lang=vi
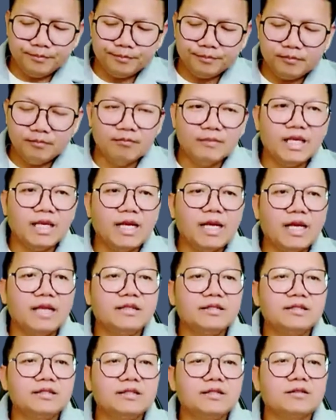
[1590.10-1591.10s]
mình a
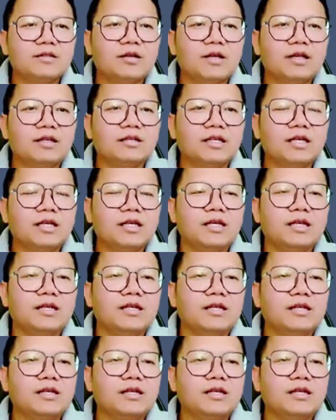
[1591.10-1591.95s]
dương con tề